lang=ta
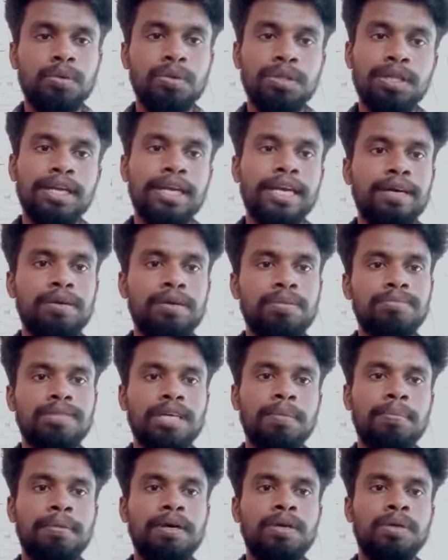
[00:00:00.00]
உதிரியாகவும்
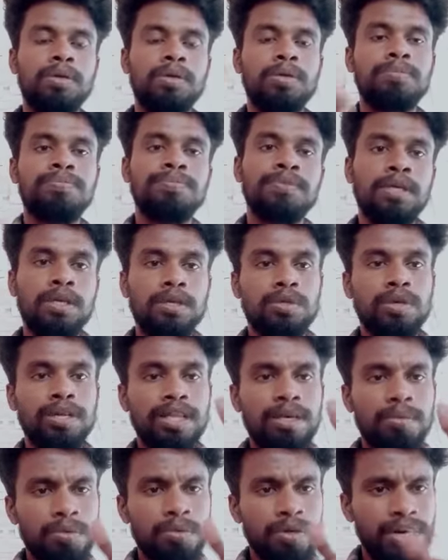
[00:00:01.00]
சாப்பாடு இருக்கும் ஸோ
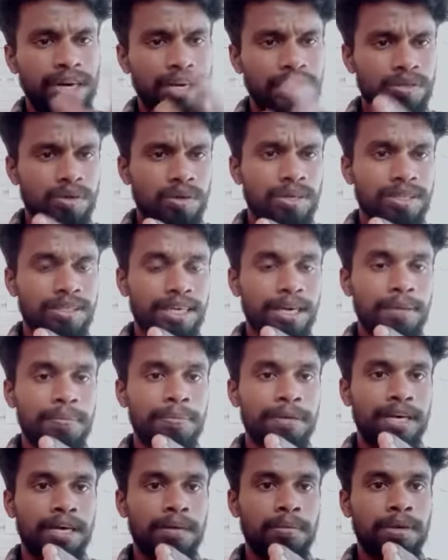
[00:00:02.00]
இதுக்கு முன்னாடி சொன்ன
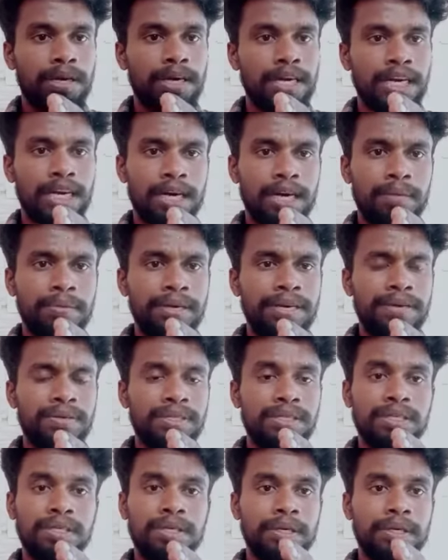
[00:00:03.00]
சிறப்பியல்புகள் எல்லாமே
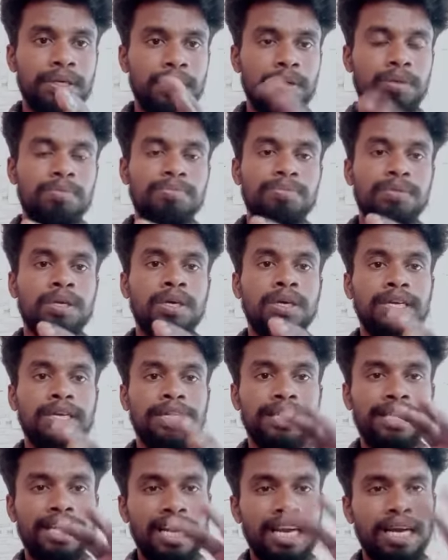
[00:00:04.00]
வந்து இருக்கும்
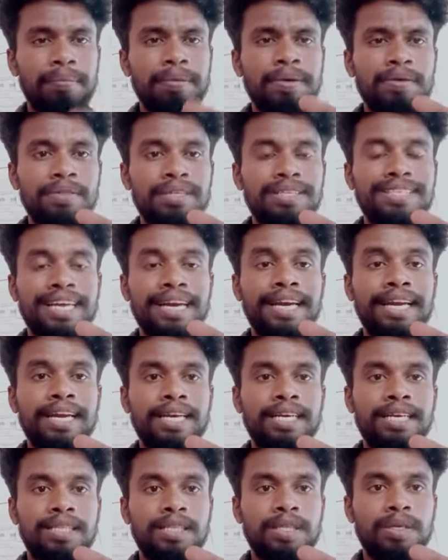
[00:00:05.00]
இது எல்லாமே வந்து சன்ன
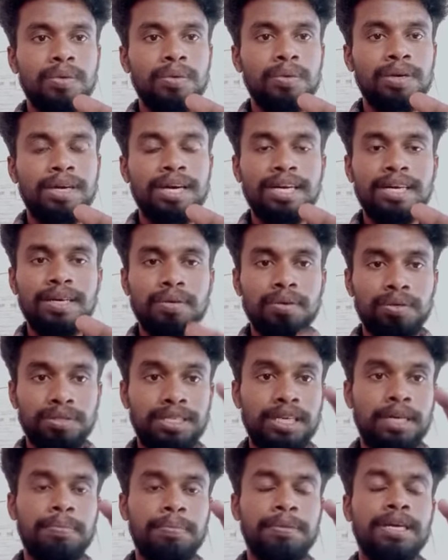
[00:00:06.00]
ரகத்துக்கு உண்டான ஒரு
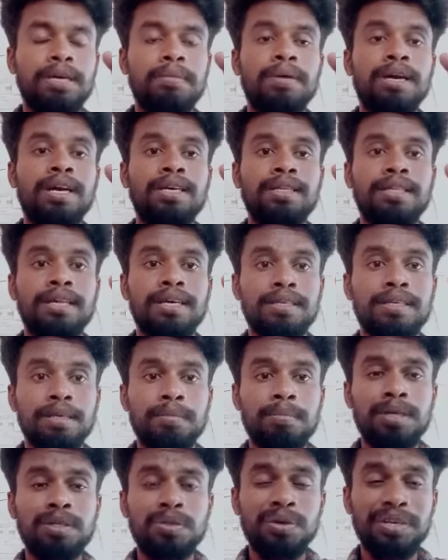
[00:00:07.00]
சிறப்பியல்புகள் தான்
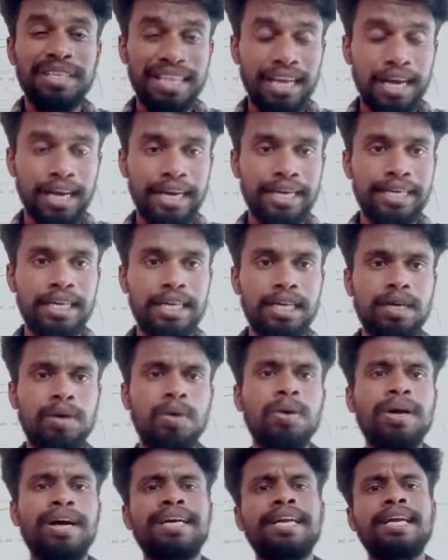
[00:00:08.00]
நம்ம ஸோ இது
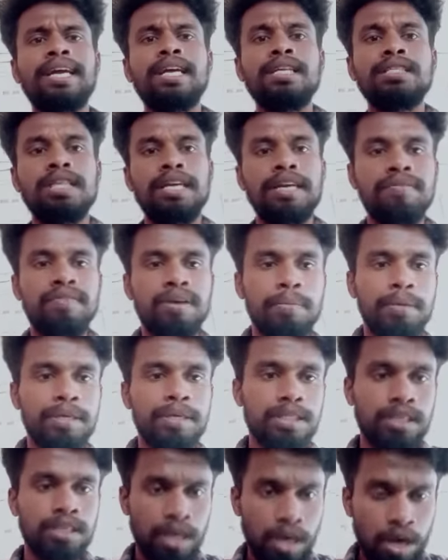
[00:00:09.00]
ரிலேட்டடான ஒரு அக்ரிகல்ச்சர்
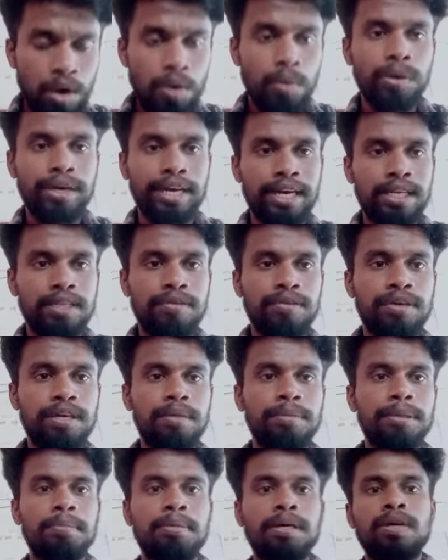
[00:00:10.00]
இன்ஃபர்மேஷன் ஓகே அடுத்த
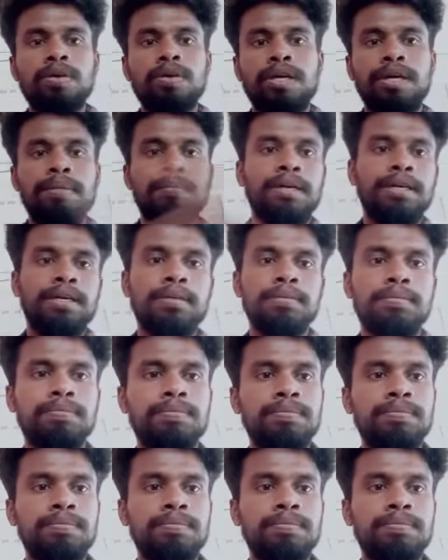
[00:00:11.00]
வீடியோவில் மீட் பண்ணலாம் ஓகே பாய்